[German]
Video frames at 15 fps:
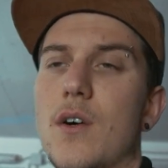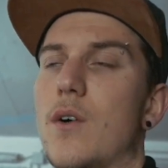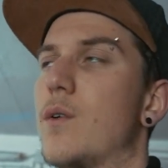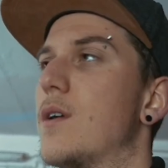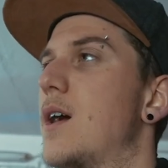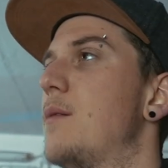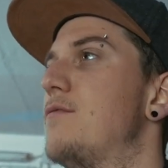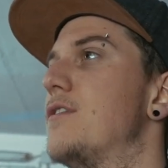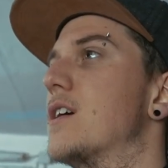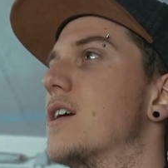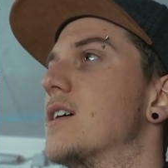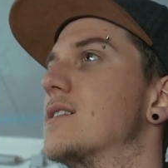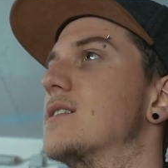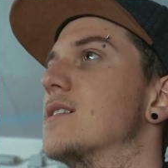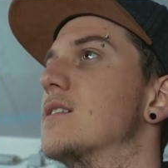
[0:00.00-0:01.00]
und habe
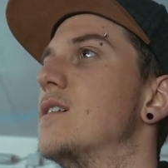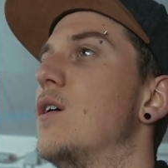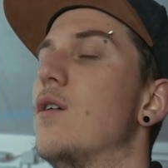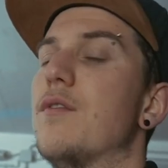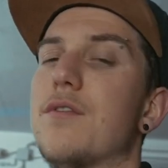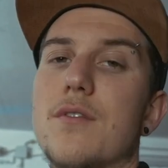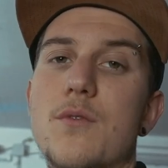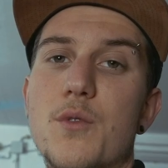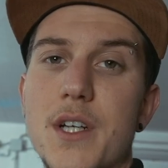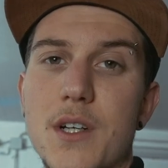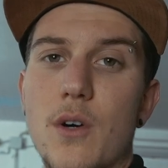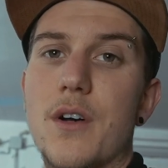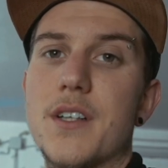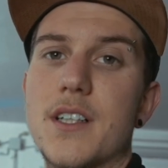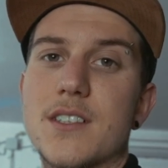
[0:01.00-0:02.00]
vergessen, auf
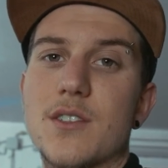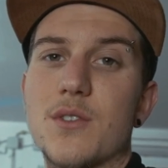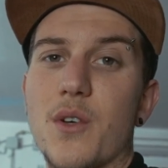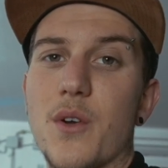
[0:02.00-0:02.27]
Recording zu